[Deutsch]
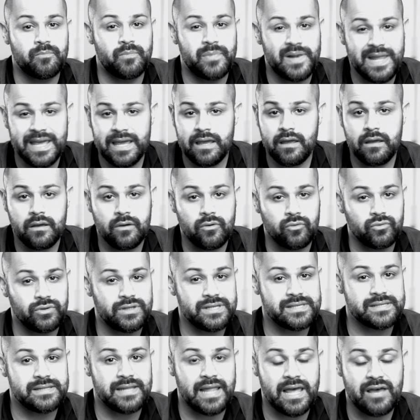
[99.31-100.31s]
Blicken und
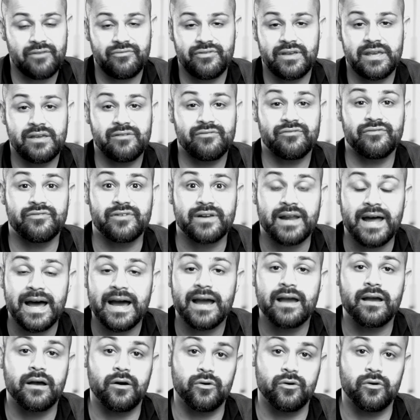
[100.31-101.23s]
diesen nervigen Fragen